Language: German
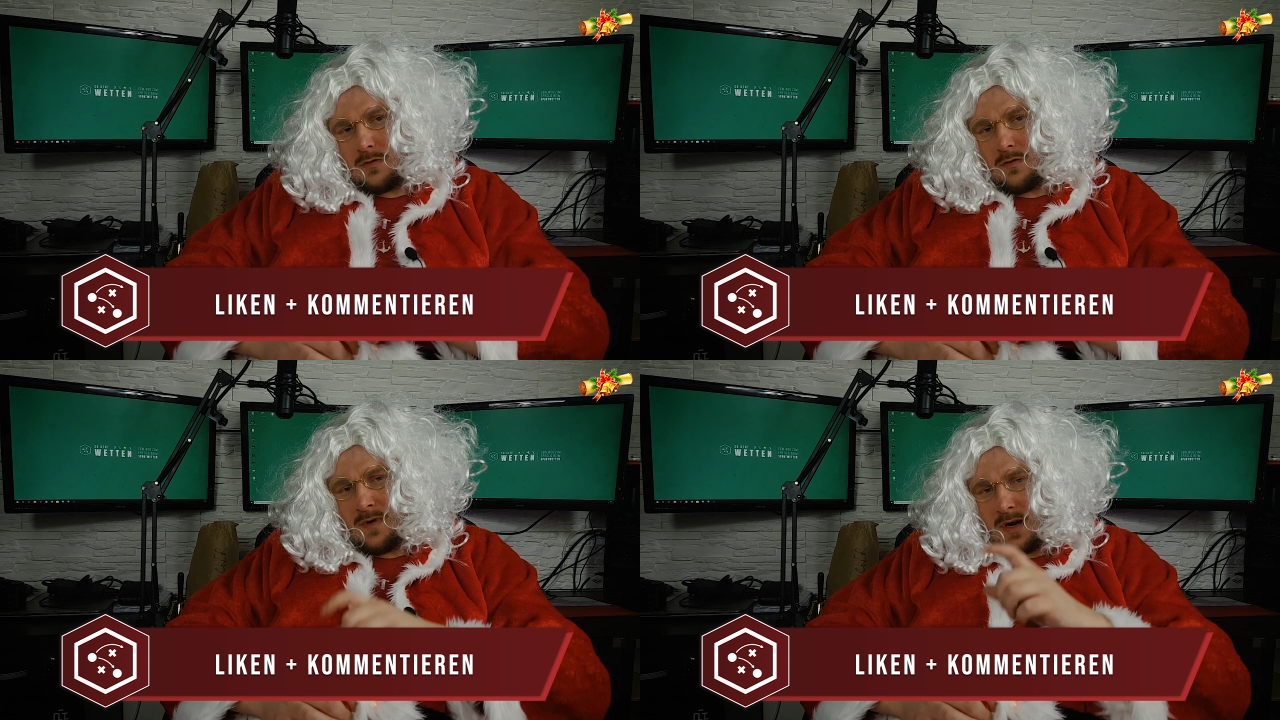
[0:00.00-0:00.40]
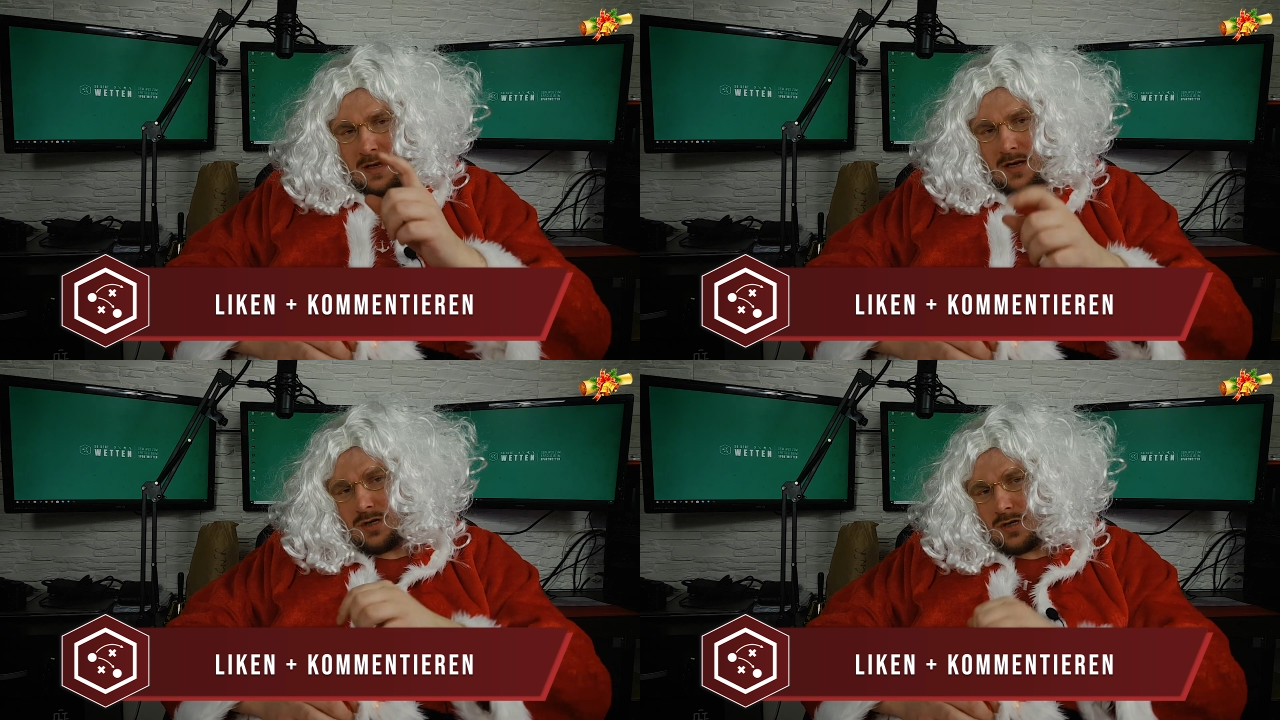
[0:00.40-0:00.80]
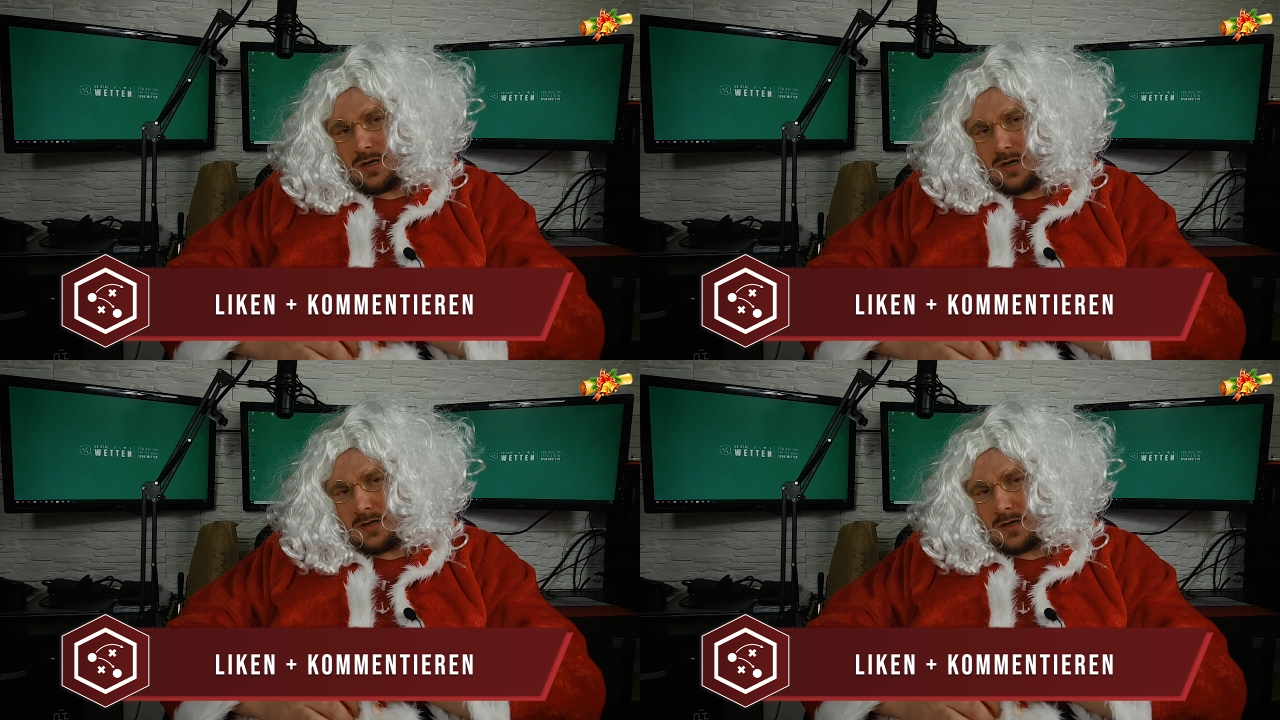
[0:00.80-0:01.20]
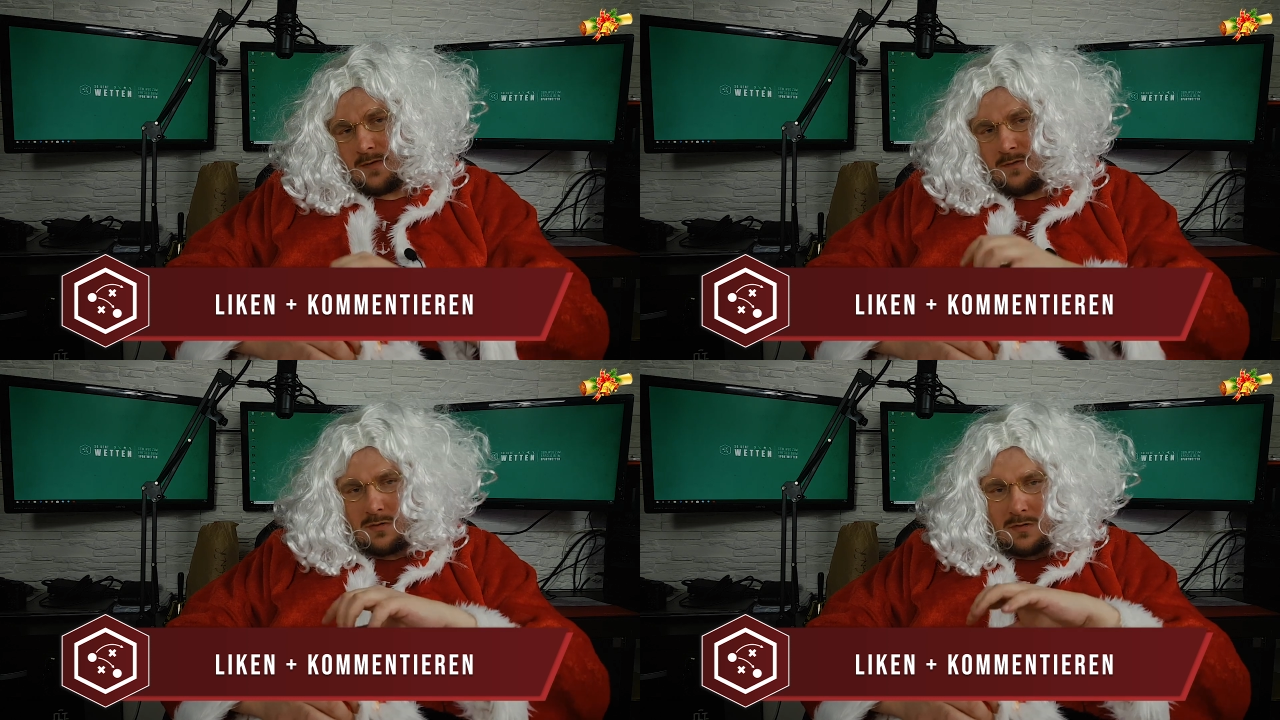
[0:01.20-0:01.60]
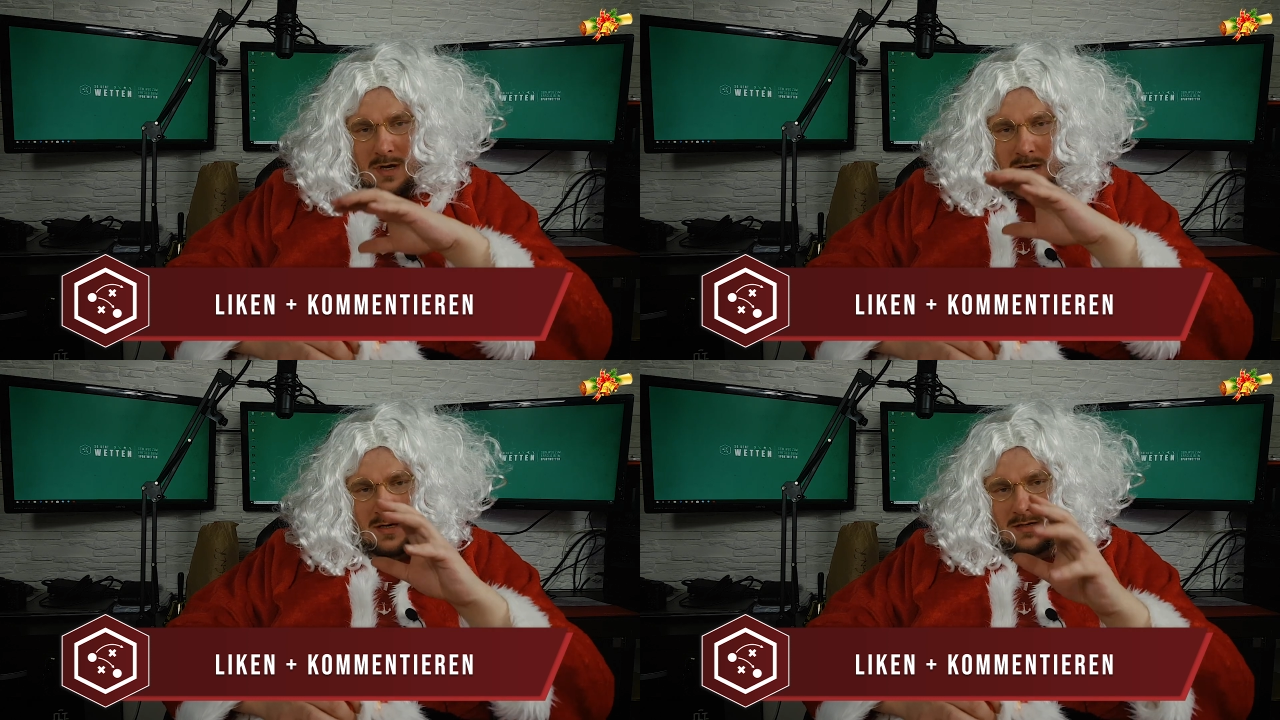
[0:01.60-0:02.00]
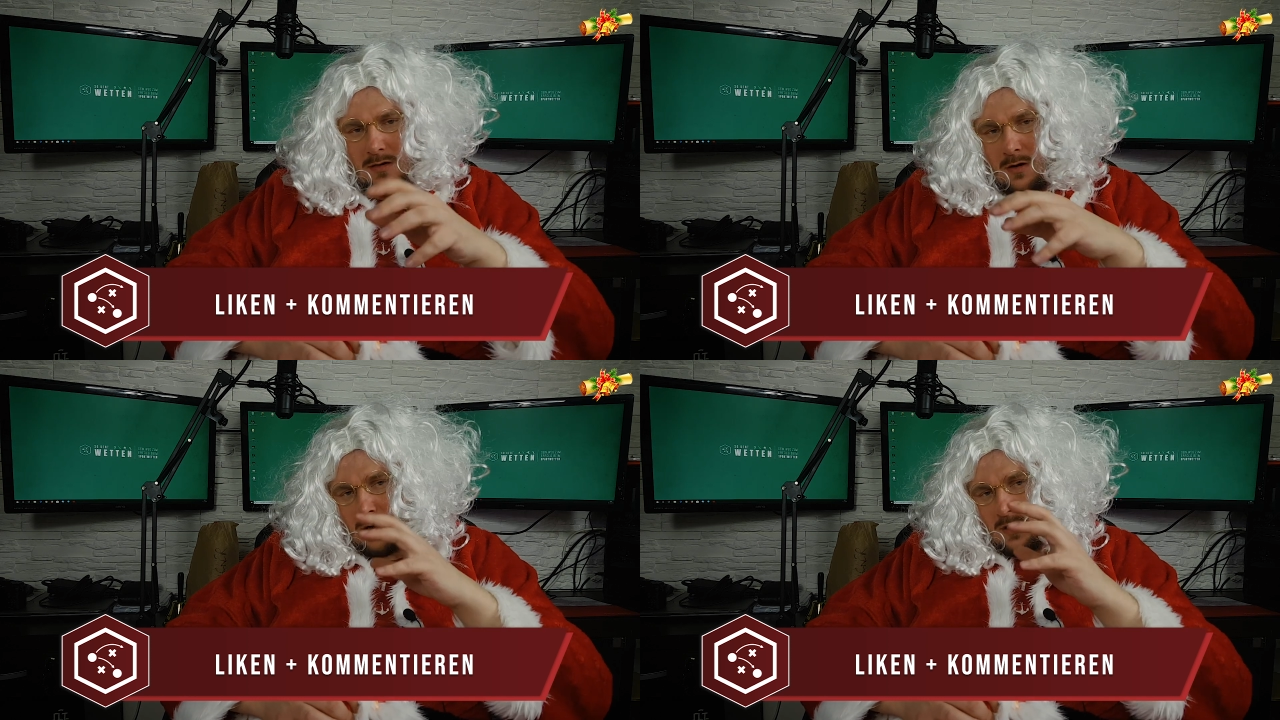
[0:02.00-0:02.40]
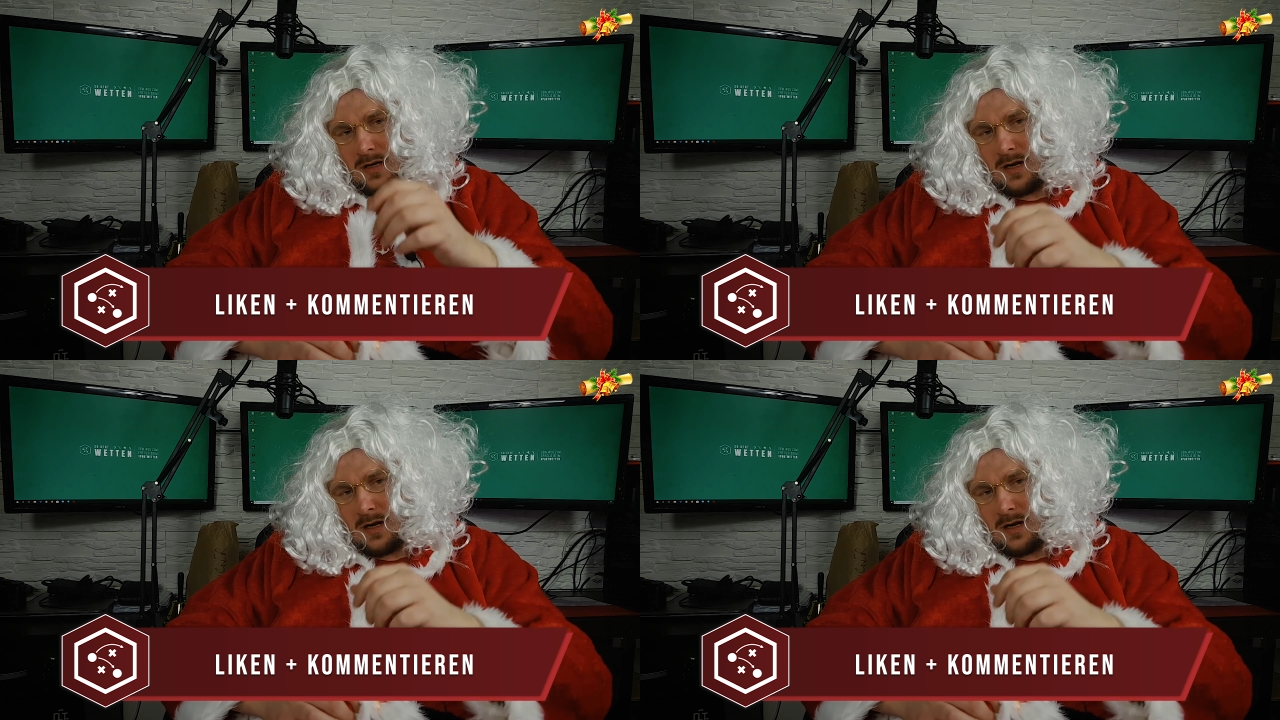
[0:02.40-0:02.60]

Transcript: Und wenn das richtig ist, dann wird unter diesen Leuten,